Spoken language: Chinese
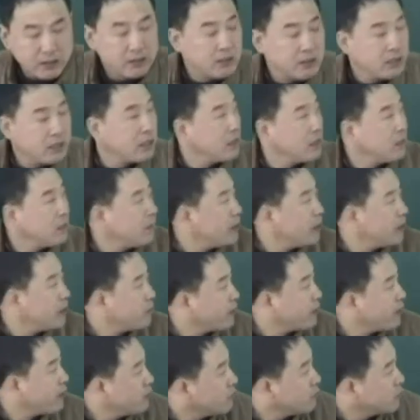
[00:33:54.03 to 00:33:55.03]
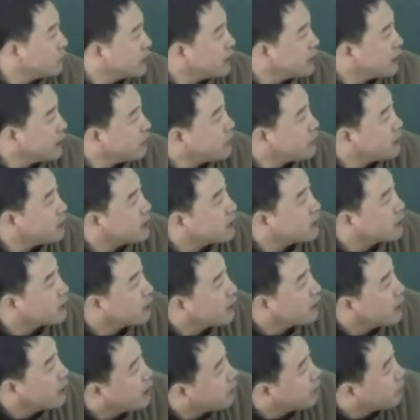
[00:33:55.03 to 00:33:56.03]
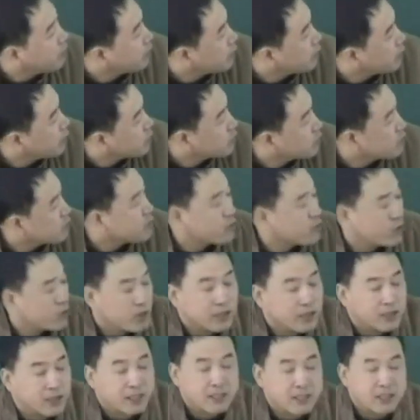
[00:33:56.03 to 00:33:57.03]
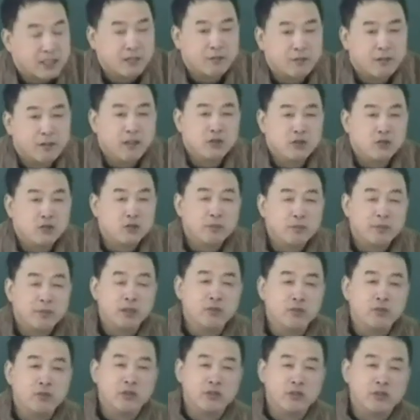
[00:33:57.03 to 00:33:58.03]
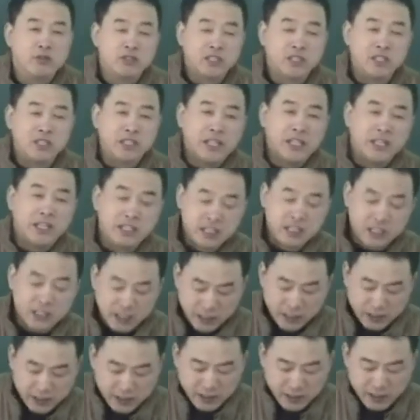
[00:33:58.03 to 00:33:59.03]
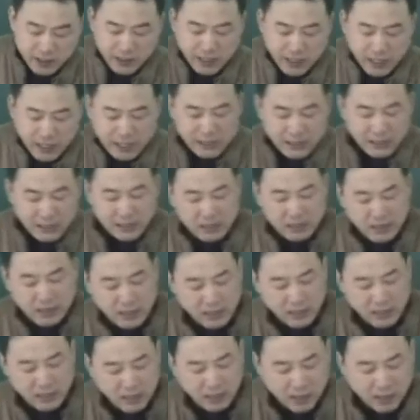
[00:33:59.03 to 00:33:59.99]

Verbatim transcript: 这个里边配伍的也比较多哈，比如说桔梗在方中配伍有特点的几个意义啊等等。